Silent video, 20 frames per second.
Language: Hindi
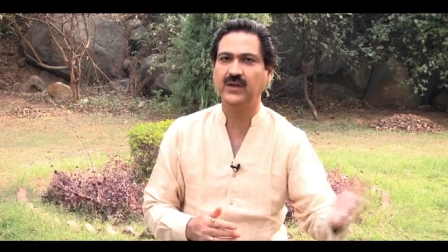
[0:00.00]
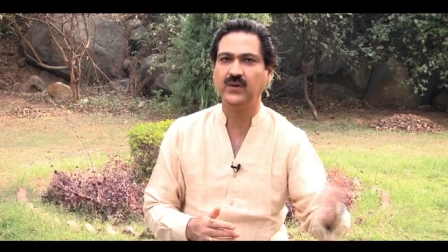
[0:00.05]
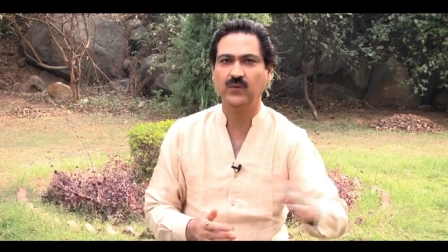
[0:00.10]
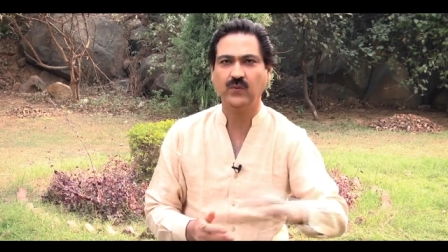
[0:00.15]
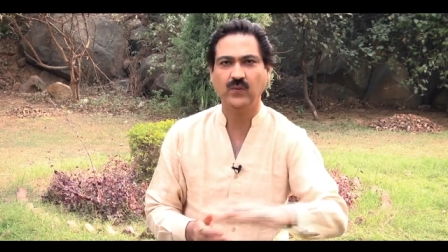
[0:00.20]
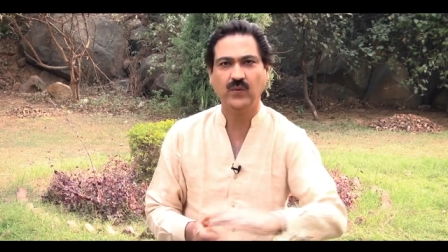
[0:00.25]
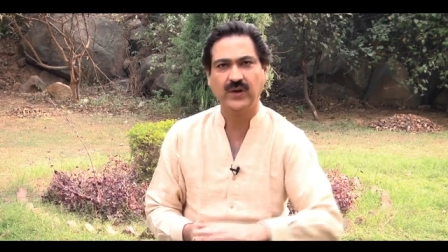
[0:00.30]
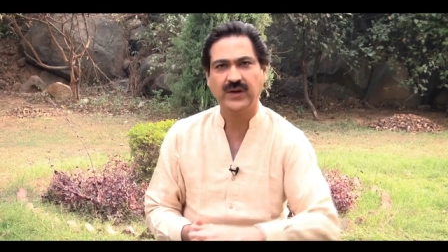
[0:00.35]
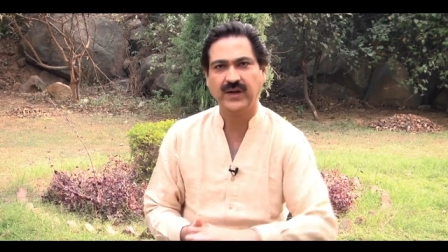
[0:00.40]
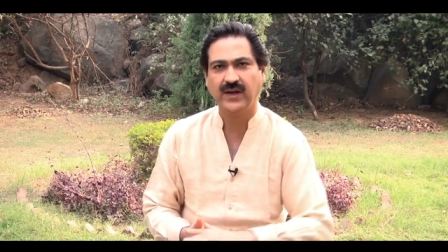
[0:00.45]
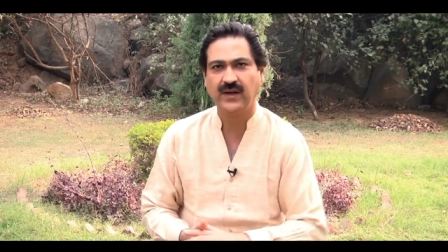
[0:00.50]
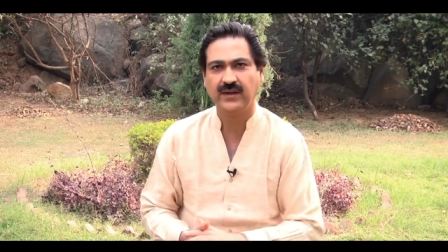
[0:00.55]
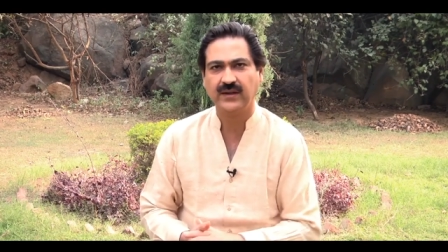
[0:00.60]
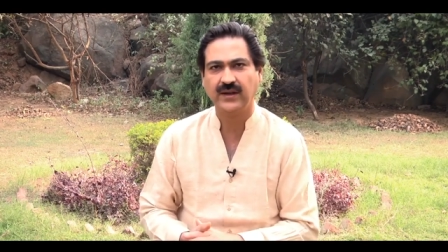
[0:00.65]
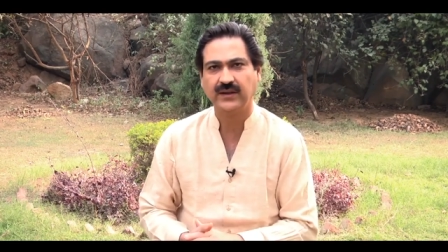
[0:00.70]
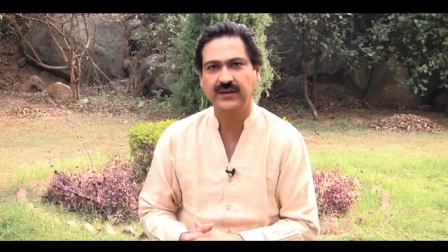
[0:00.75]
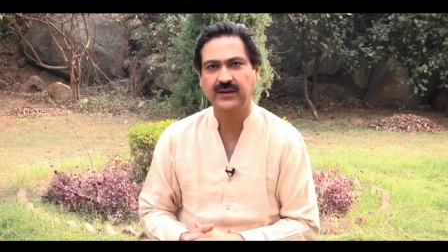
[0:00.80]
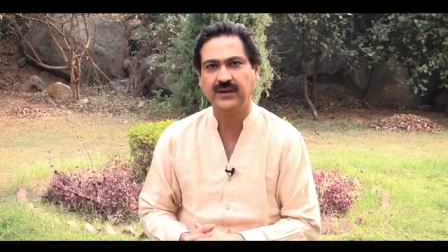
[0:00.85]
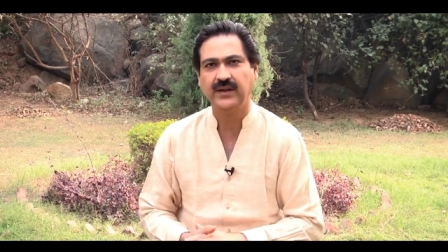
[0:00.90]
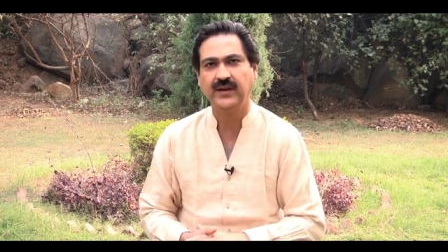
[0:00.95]
वो याद
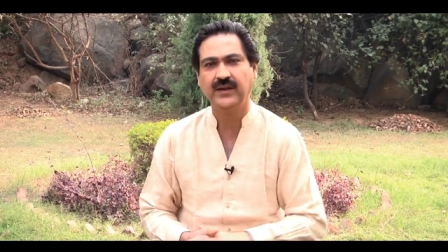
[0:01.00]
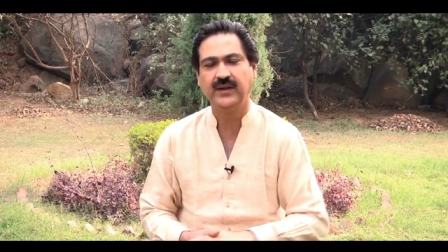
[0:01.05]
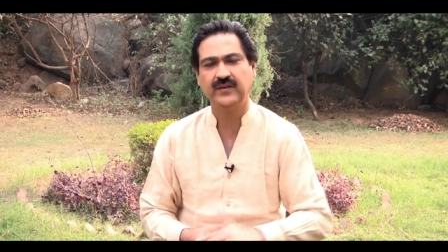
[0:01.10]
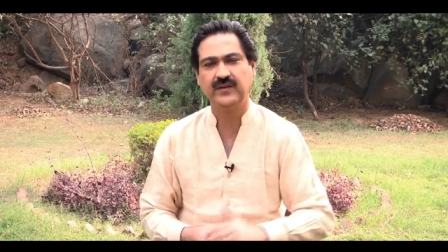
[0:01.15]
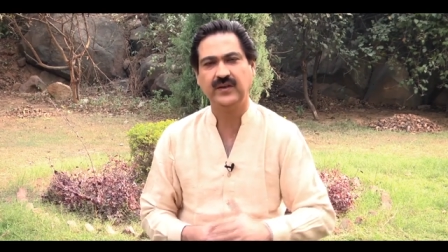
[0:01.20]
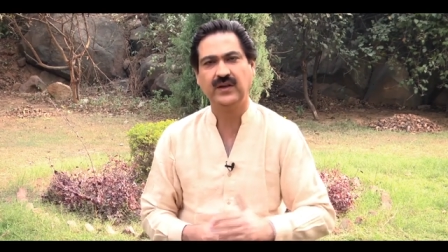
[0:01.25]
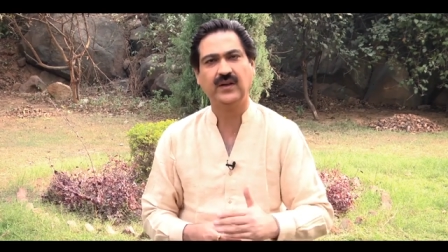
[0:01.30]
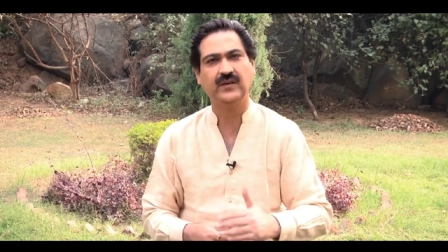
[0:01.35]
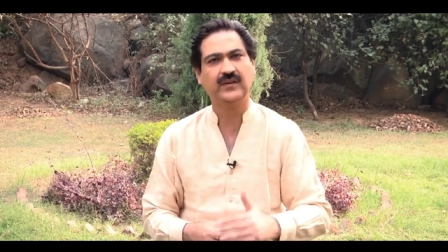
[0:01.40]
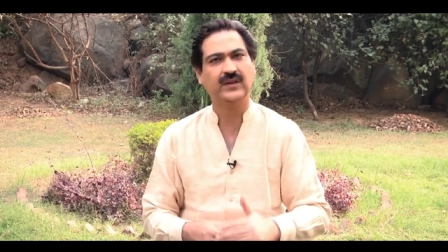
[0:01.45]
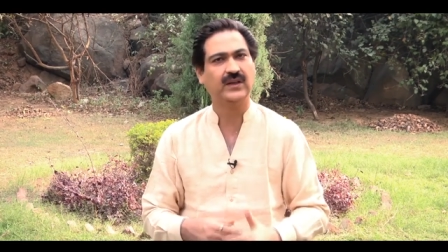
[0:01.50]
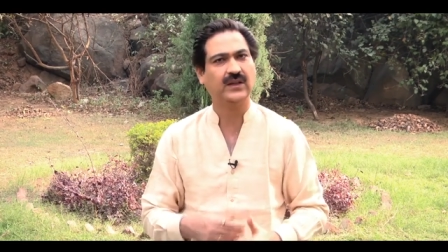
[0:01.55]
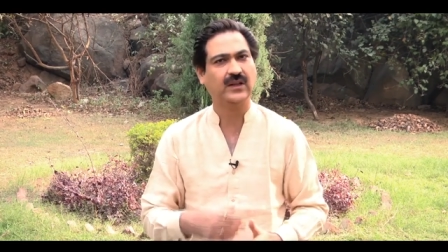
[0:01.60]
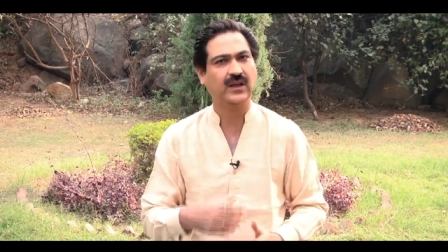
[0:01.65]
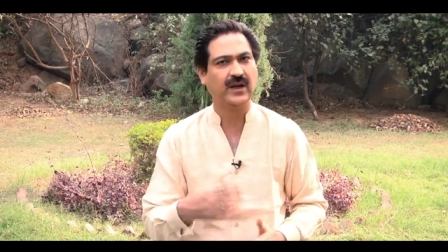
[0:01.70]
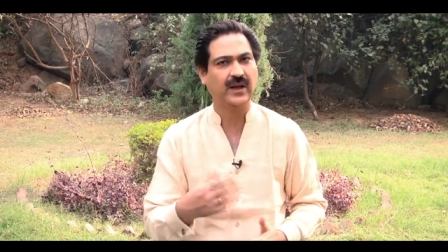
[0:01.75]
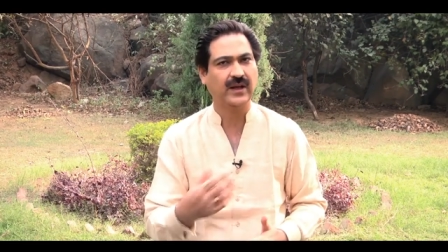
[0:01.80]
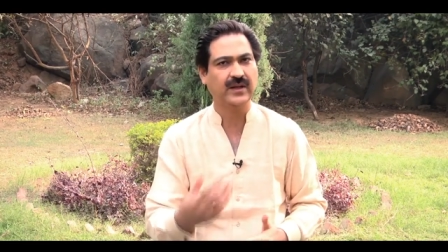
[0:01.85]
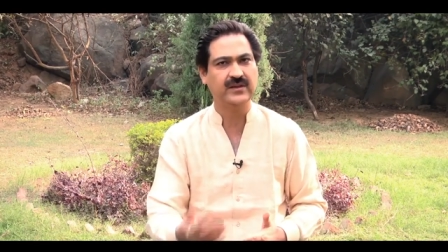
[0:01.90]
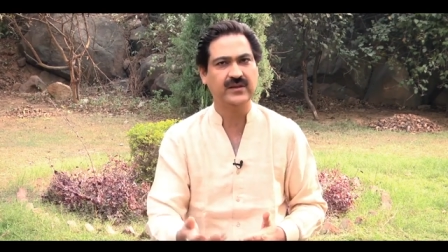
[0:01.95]
आती है किसी के साथ
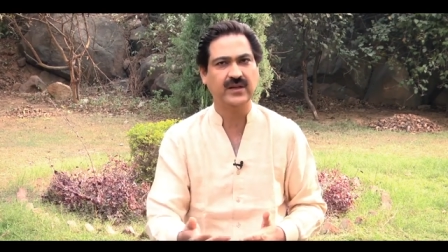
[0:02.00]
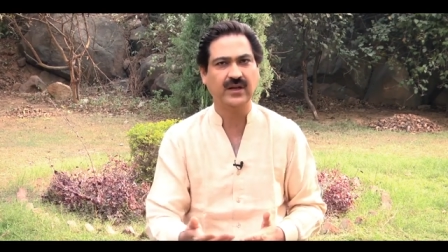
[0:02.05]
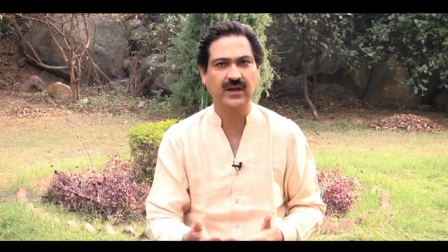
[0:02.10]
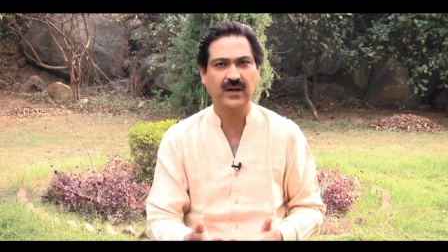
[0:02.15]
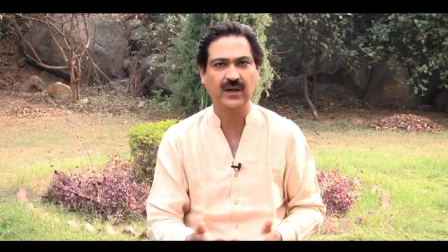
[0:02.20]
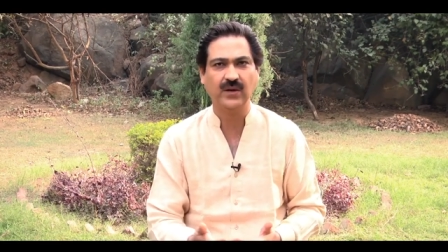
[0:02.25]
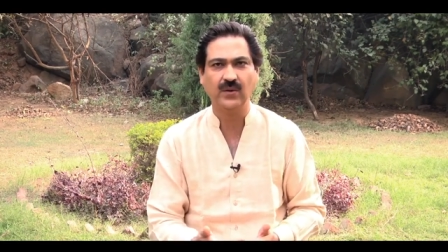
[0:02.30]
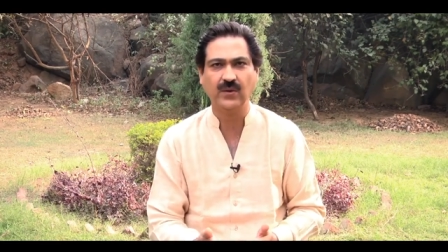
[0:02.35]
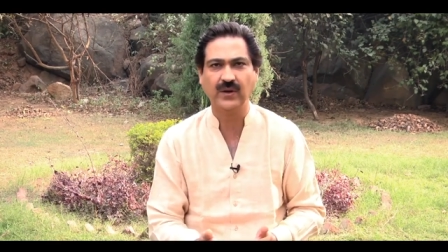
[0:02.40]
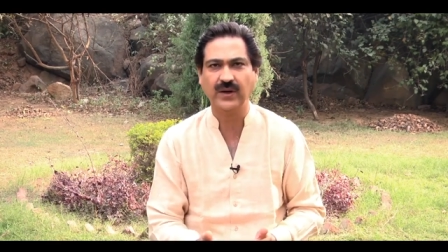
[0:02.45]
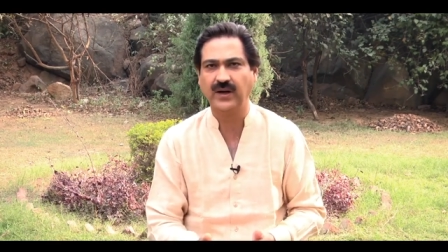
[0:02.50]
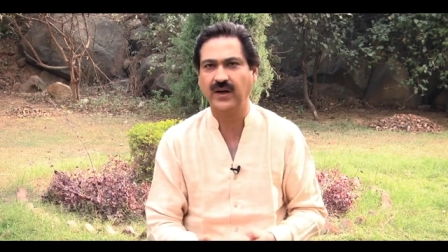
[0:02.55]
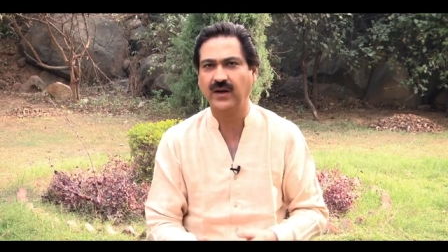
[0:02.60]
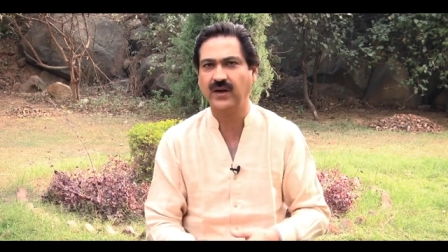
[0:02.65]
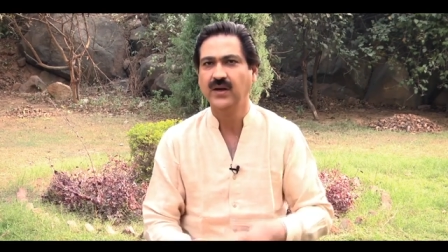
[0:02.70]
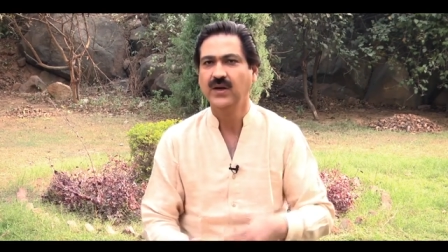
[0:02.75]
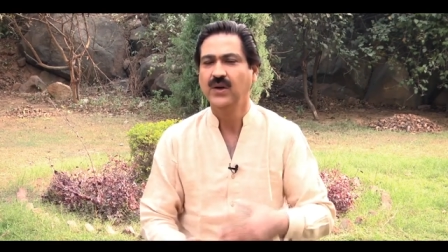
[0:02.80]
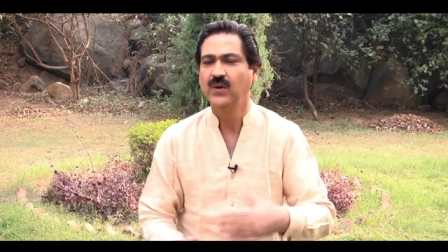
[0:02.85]
लड़ाई झगड़ा हो गया